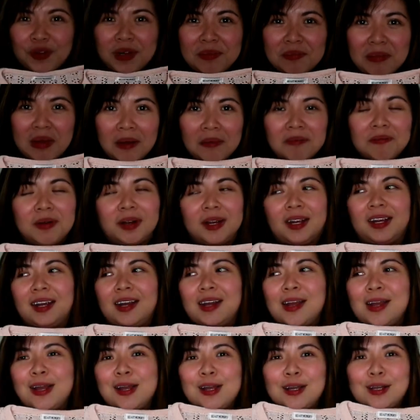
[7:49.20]
to
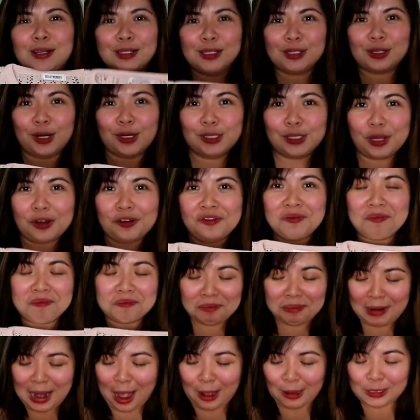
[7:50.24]
remember sort of
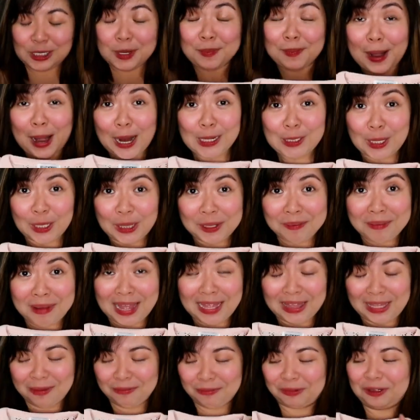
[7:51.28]
blouse. Yung parang sa
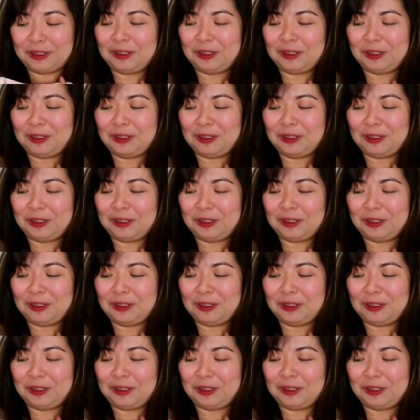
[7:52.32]
Timadi